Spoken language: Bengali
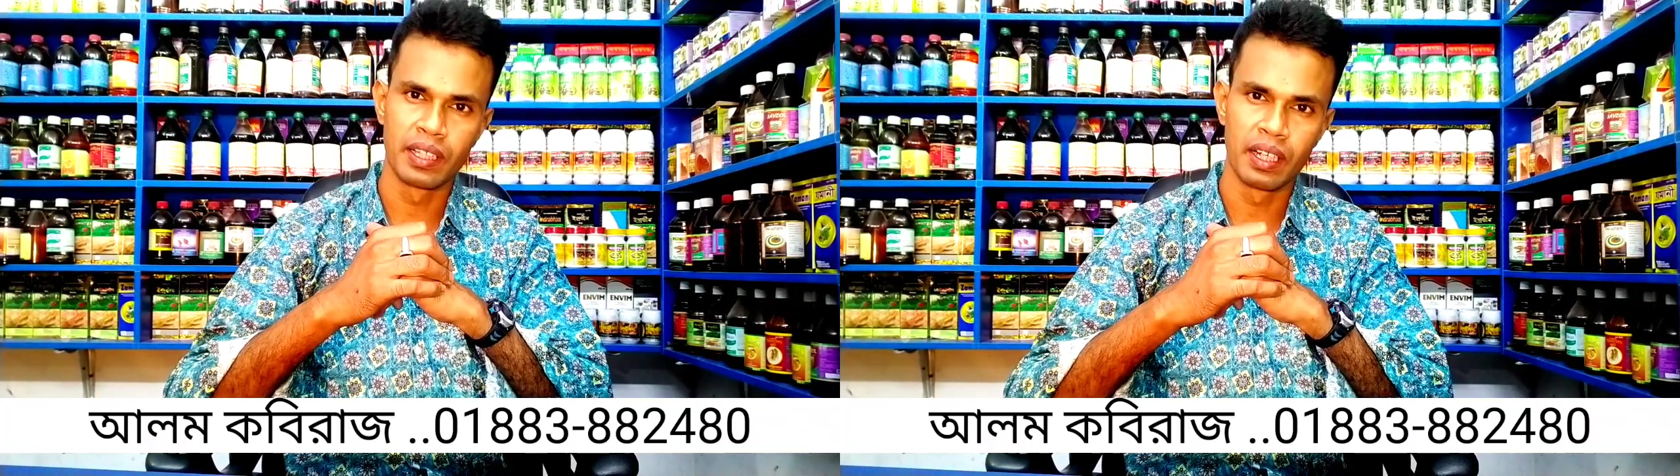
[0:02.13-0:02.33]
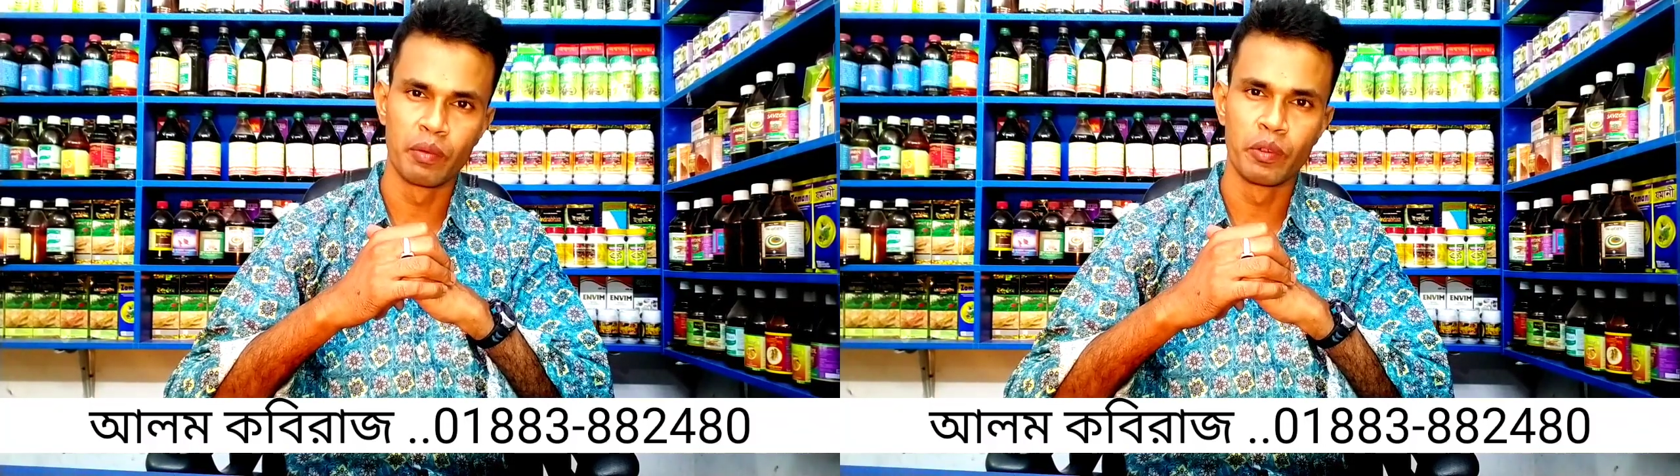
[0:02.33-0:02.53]

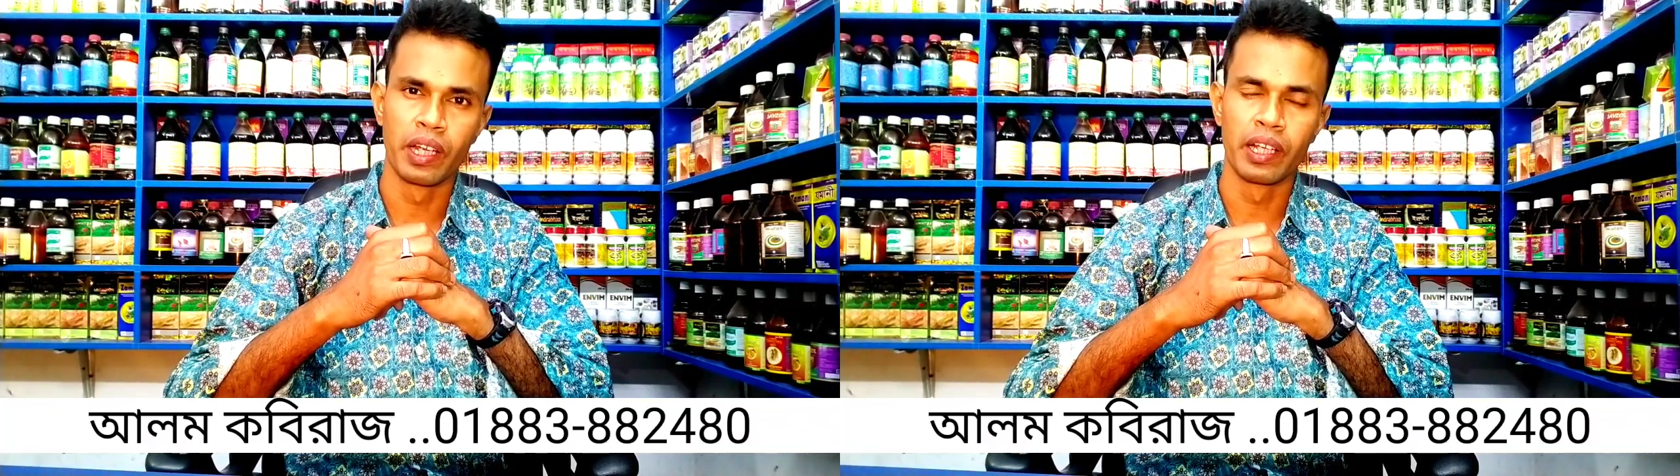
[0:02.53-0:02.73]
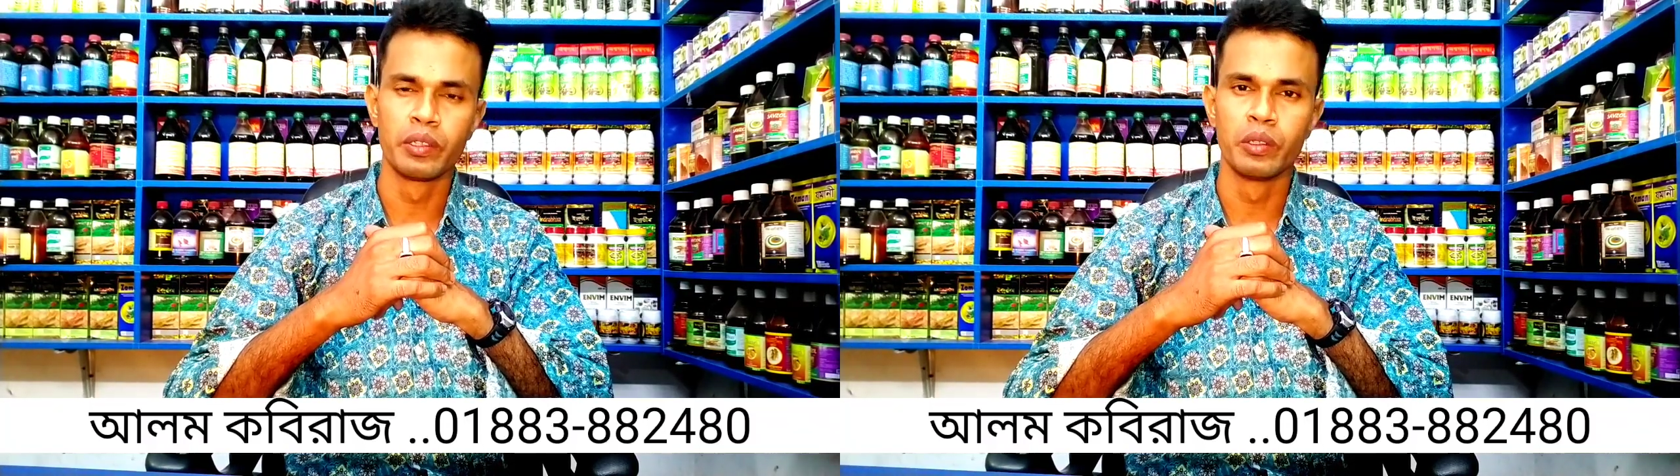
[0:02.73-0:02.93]
আসসালামু
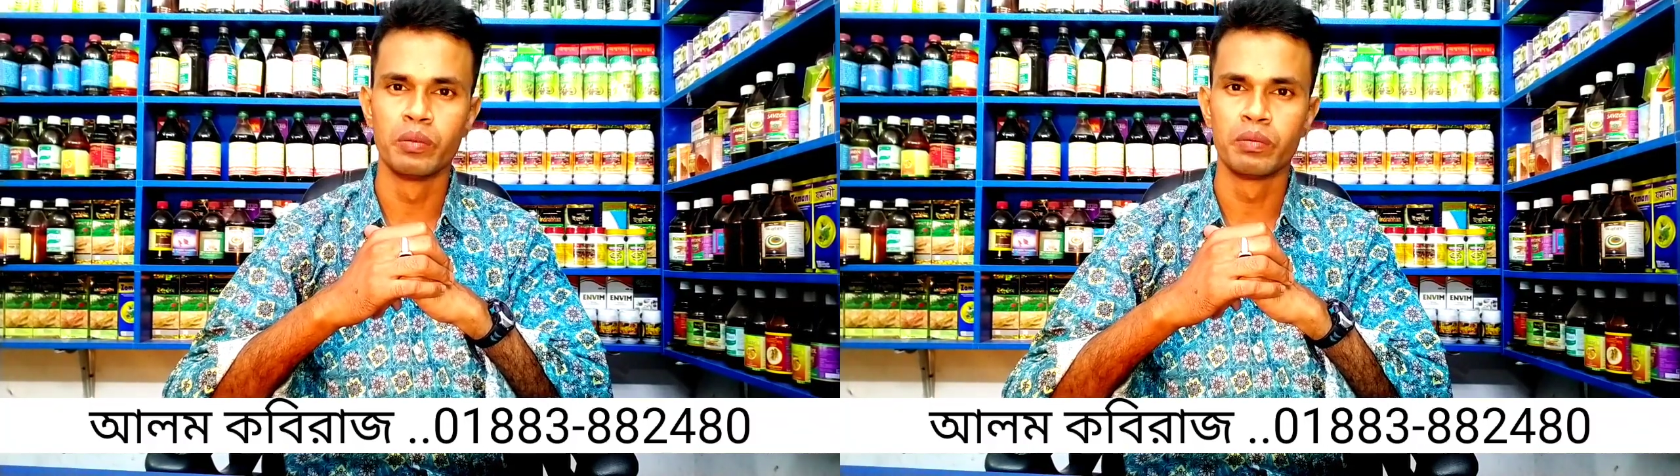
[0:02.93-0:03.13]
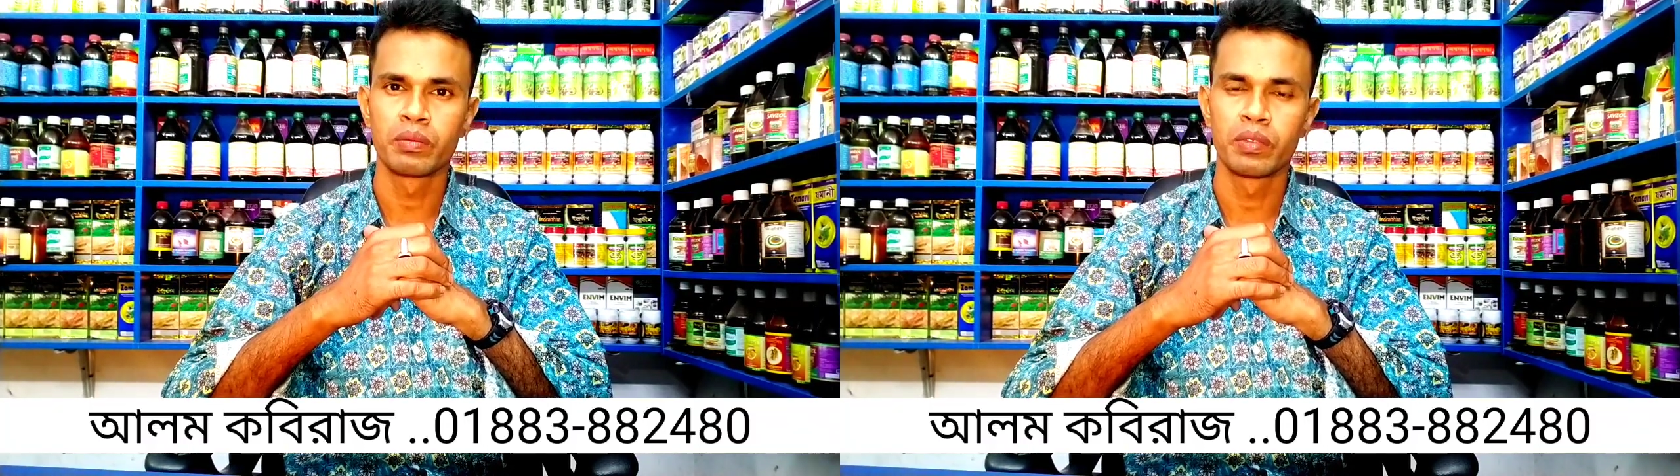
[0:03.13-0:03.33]
আলাইকুম